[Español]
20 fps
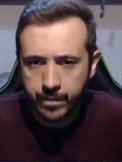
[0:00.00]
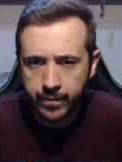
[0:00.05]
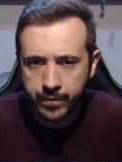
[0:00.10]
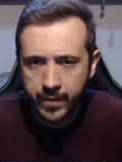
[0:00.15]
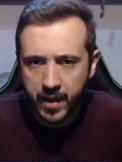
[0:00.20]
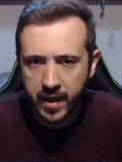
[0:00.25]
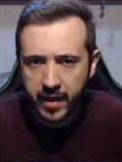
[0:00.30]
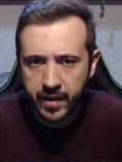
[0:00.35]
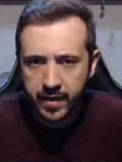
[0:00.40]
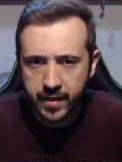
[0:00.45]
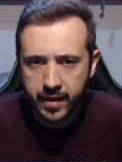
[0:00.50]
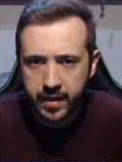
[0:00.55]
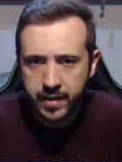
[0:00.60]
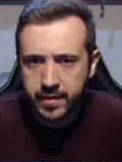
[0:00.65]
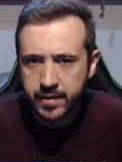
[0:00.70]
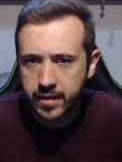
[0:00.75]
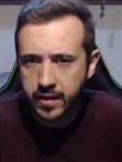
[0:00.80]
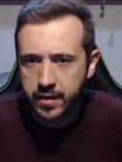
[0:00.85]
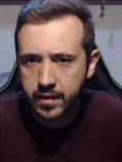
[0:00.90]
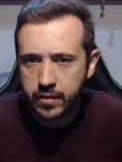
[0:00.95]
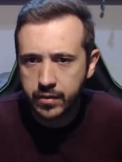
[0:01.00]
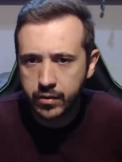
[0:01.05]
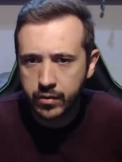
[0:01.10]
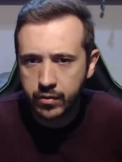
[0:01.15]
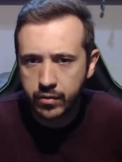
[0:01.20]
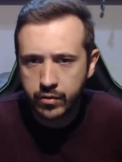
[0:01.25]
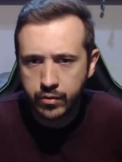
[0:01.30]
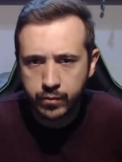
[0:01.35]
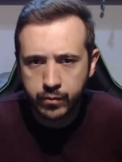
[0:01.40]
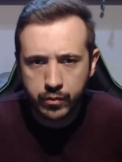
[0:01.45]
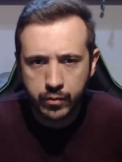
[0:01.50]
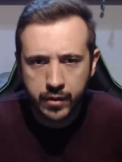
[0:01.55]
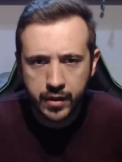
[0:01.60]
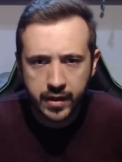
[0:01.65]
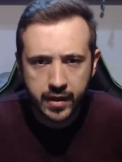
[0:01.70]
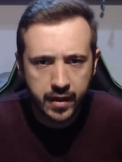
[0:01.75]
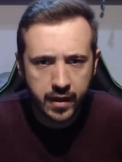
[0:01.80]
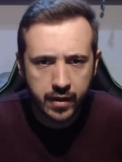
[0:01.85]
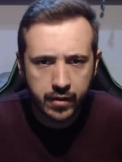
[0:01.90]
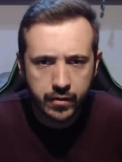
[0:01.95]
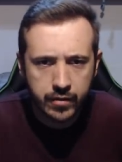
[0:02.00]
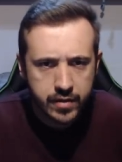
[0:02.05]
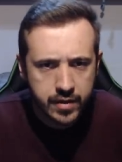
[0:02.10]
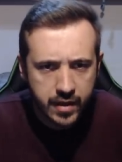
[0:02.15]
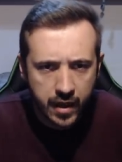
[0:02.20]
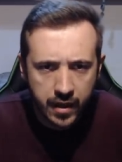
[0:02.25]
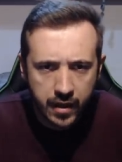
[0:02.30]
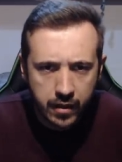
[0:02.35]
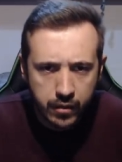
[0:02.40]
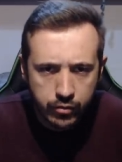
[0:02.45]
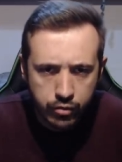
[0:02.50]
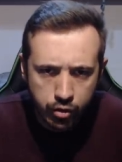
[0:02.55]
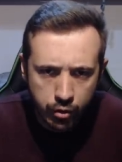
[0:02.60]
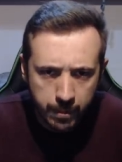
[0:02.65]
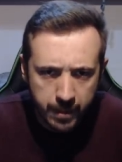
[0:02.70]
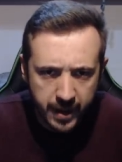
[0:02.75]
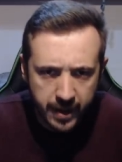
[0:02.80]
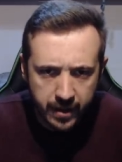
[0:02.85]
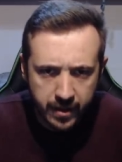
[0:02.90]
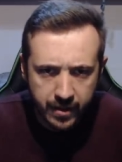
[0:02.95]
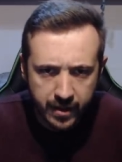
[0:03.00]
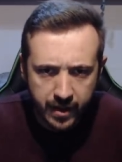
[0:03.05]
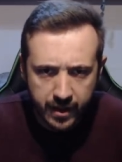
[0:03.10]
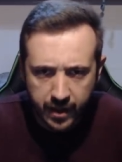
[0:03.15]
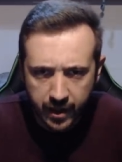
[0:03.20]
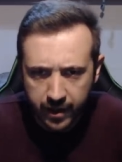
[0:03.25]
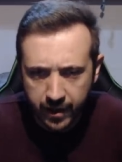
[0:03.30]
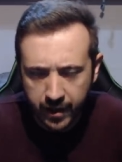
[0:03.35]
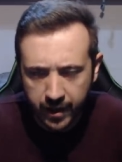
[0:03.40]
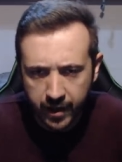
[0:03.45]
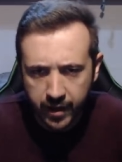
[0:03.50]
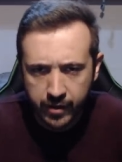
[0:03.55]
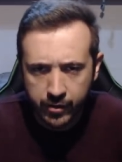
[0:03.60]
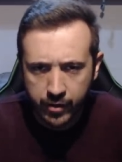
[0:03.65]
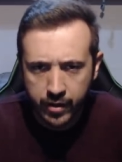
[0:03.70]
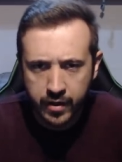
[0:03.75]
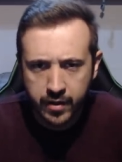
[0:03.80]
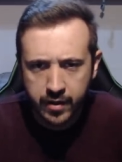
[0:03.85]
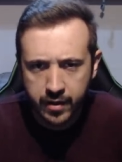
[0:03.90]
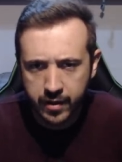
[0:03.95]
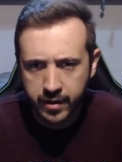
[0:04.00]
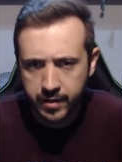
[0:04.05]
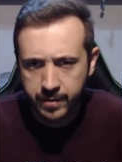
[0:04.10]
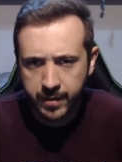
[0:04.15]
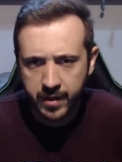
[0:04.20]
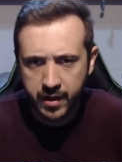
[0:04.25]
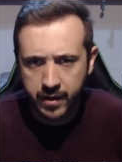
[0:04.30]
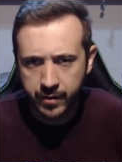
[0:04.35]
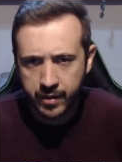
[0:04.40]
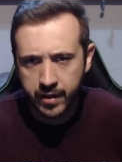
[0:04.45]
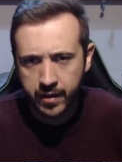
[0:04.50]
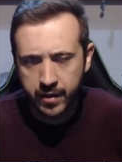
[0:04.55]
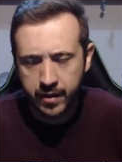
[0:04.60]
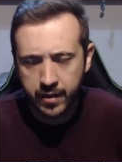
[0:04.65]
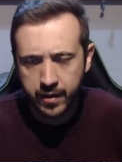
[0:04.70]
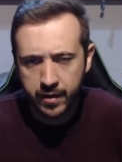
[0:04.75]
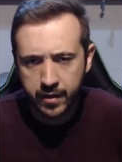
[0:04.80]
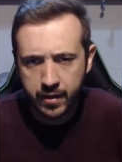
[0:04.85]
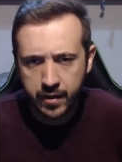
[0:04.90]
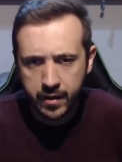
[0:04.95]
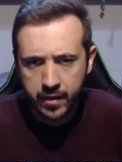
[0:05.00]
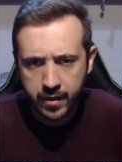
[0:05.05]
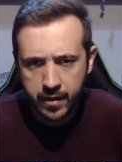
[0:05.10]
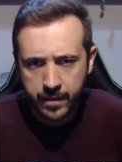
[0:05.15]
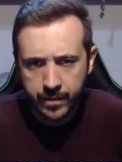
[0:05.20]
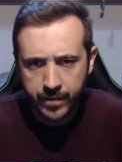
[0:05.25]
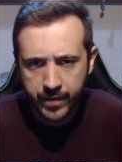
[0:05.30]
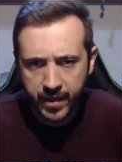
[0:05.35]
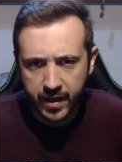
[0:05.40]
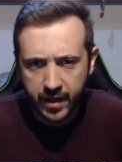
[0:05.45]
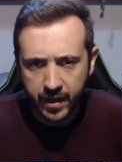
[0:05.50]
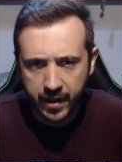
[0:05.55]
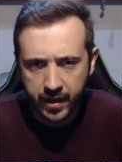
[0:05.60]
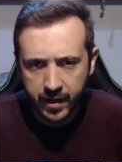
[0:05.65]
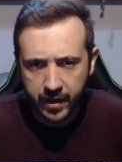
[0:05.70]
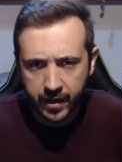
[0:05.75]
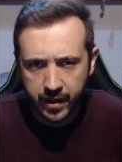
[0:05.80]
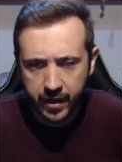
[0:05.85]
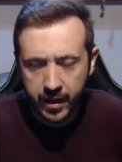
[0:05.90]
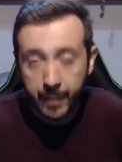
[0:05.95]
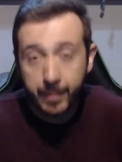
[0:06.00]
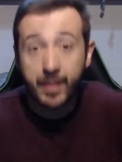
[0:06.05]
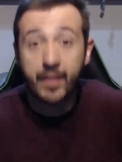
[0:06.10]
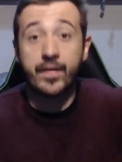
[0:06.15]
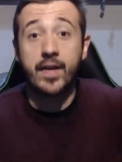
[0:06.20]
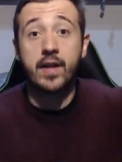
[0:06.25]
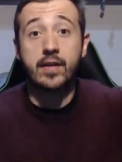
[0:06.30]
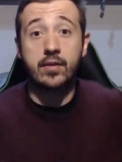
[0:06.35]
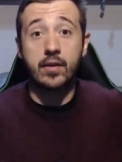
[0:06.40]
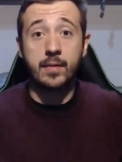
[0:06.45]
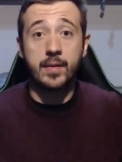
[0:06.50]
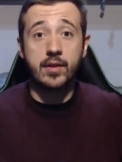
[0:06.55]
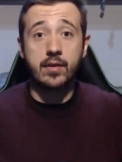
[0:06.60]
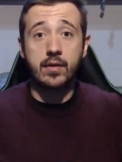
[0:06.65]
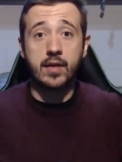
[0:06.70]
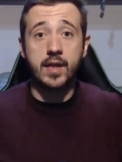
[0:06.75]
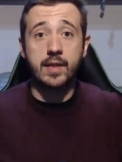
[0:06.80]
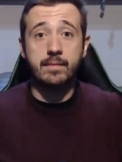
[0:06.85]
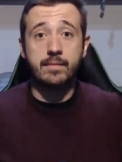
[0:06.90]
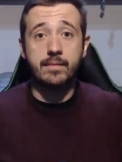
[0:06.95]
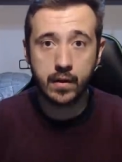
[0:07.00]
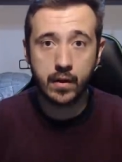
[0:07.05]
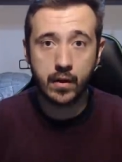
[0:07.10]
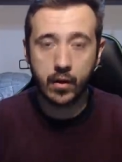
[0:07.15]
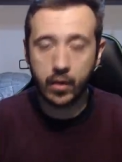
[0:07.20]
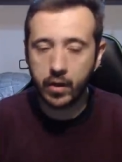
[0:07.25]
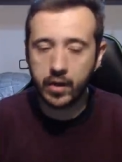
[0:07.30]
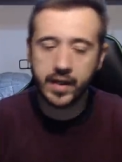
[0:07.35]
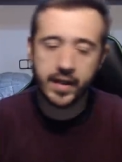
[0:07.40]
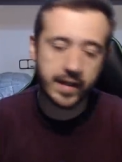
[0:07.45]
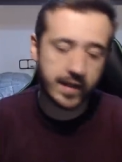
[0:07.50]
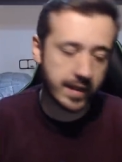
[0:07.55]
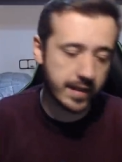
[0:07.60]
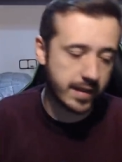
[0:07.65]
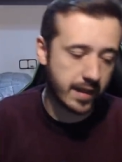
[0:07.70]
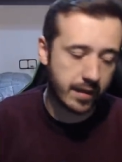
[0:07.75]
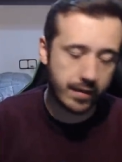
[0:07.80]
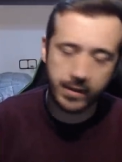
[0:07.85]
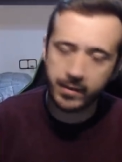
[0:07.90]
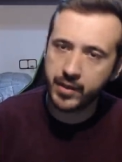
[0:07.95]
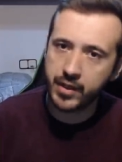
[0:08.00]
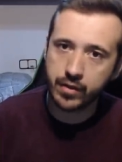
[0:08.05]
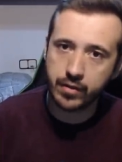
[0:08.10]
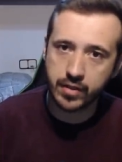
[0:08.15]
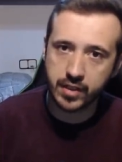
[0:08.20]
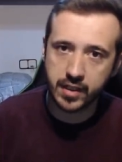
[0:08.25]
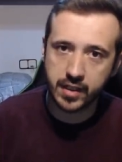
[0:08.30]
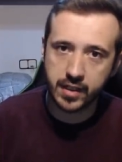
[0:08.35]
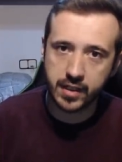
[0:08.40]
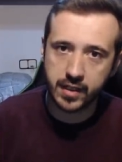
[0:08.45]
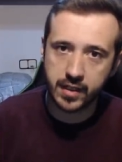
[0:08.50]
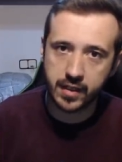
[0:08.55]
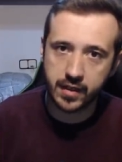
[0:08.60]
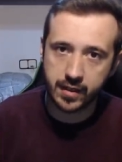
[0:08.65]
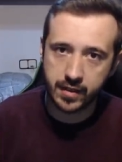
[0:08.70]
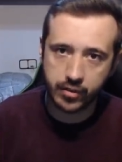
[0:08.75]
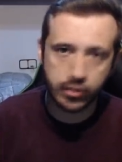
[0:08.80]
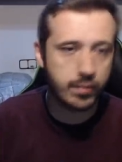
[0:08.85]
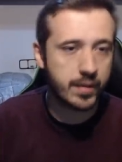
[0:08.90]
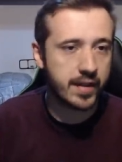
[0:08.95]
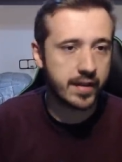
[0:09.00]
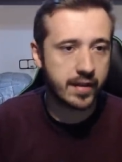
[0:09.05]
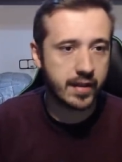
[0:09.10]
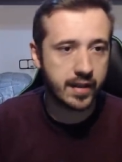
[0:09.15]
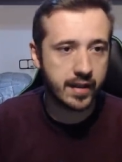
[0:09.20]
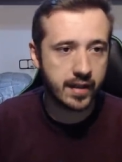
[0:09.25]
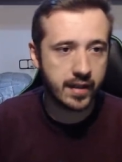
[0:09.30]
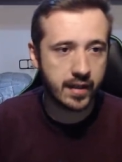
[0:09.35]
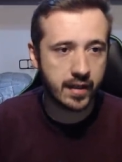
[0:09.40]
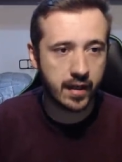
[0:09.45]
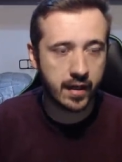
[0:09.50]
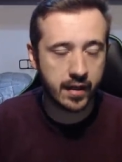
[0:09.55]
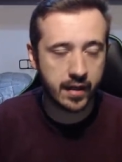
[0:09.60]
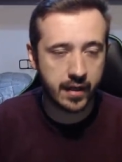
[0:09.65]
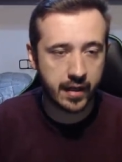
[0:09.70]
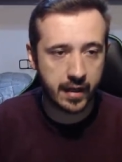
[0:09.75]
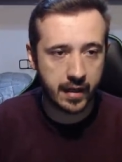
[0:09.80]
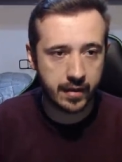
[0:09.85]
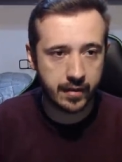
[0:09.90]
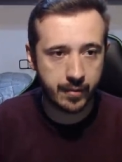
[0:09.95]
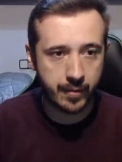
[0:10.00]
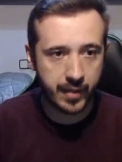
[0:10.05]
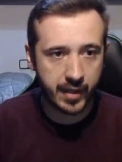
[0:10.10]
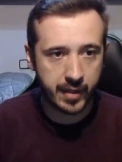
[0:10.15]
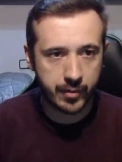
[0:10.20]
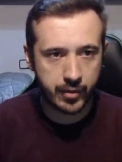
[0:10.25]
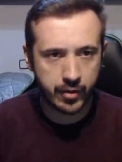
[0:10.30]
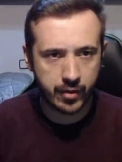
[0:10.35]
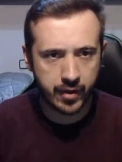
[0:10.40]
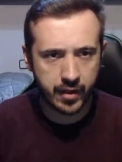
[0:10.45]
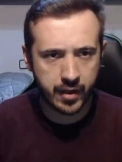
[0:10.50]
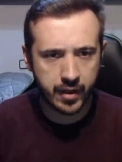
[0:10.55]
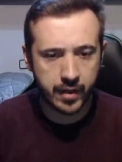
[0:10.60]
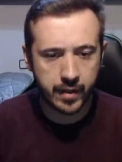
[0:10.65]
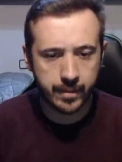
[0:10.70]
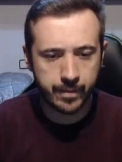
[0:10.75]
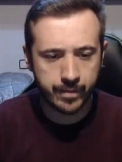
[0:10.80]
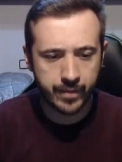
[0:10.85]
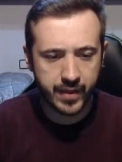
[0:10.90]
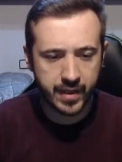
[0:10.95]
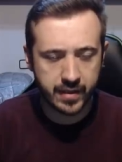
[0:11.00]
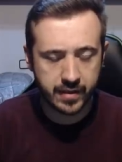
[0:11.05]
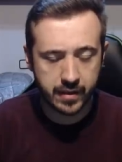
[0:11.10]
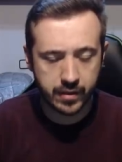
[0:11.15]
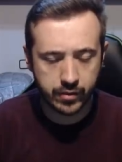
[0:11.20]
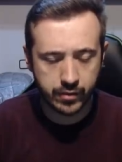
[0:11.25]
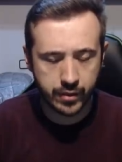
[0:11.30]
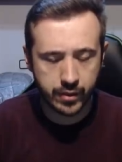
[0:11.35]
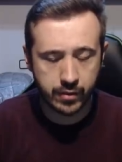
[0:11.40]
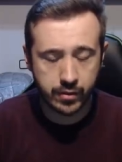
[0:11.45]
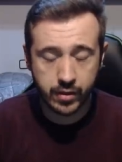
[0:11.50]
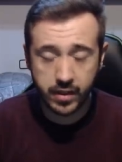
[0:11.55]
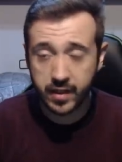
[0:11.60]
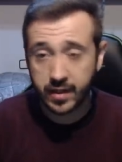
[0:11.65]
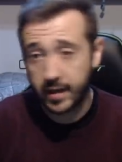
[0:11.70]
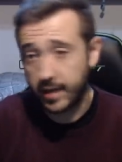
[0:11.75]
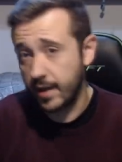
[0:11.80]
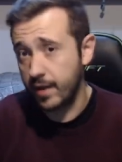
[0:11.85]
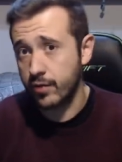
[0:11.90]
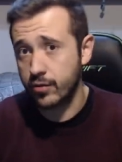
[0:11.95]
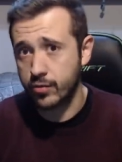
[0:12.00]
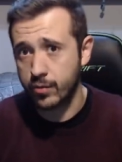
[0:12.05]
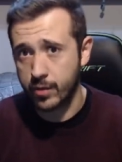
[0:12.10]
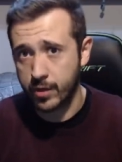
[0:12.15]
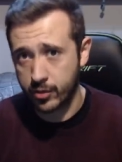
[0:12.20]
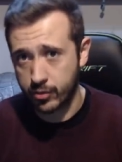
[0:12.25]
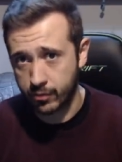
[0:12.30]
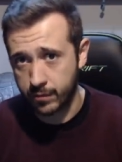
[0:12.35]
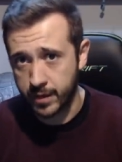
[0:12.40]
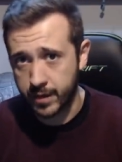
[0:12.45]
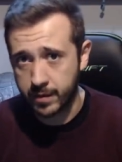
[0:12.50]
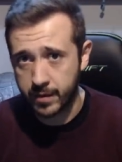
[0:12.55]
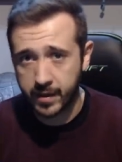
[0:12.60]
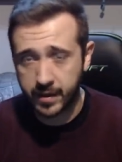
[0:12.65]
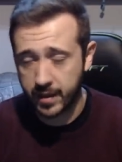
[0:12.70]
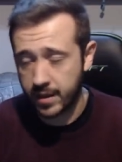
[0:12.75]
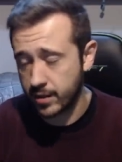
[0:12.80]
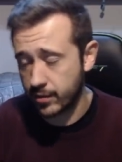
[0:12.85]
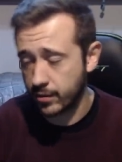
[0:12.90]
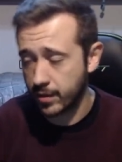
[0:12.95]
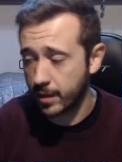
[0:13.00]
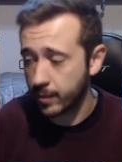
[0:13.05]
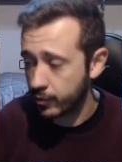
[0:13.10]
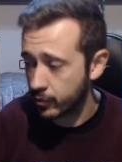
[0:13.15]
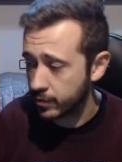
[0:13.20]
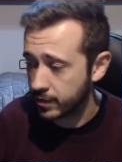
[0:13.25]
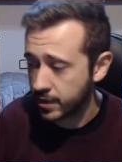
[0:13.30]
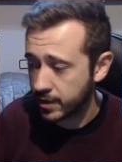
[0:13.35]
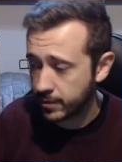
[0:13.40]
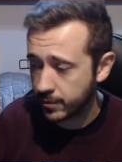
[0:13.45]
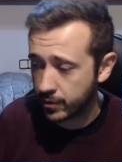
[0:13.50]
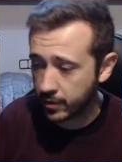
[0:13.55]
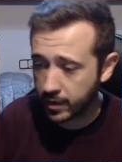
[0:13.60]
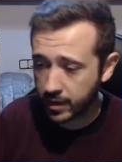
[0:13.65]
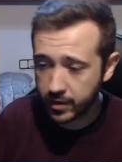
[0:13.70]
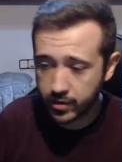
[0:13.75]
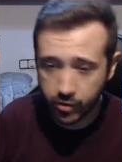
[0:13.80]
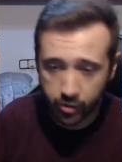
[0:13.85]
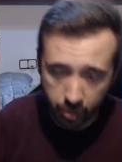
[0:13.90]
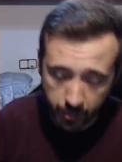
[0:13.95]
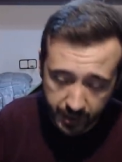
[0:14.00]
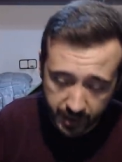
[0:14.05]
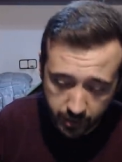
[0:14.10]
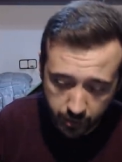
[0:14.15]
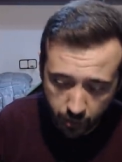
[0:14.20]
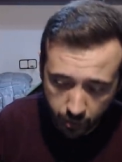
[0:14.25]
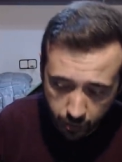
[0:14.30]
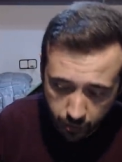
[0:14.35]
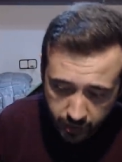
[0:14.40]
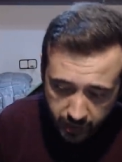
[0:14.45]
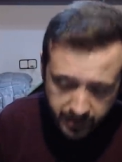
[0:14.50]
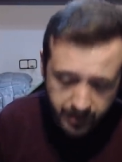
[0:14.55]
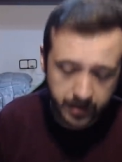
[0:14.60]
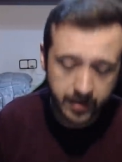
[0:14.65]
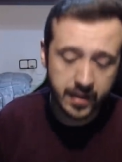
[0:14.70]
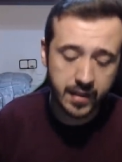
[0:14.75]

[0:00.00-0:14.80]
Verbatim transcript: Vale, ya están todos publicados, ya incluso parece que ha decaído el interés para hablar de, la carrera, perfecto, me toca. Oli, ¿qué tal? Bienvenidos al resumen del Gran Premio de, de, Estados Unidos, que en realidad no es un resumen, en realidad son apuntes, porque yo comento cosas